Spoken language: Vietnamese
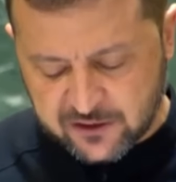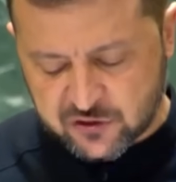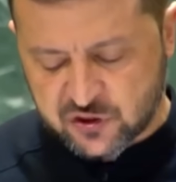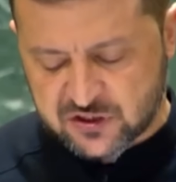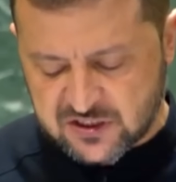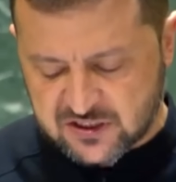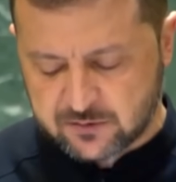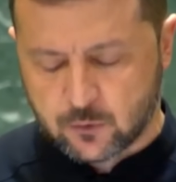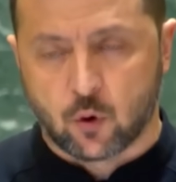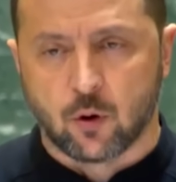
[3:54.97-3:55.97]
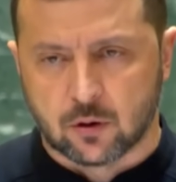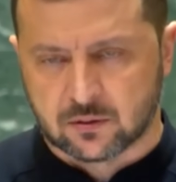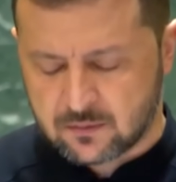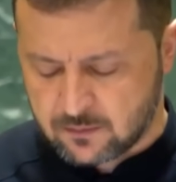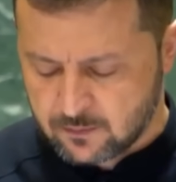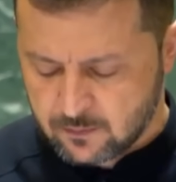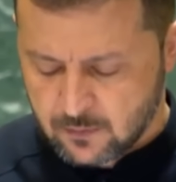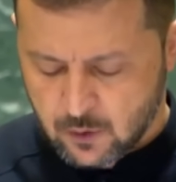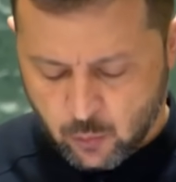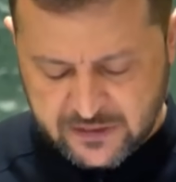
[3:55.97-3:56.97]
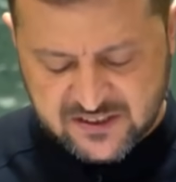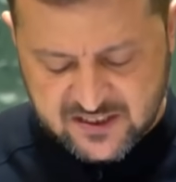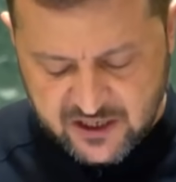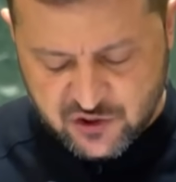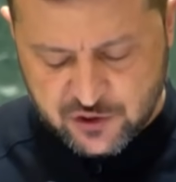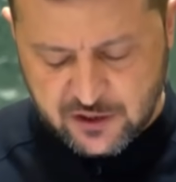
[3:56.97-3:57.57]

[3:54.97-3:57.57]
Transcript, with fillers: nước của quý vị với 80% hệ thống năng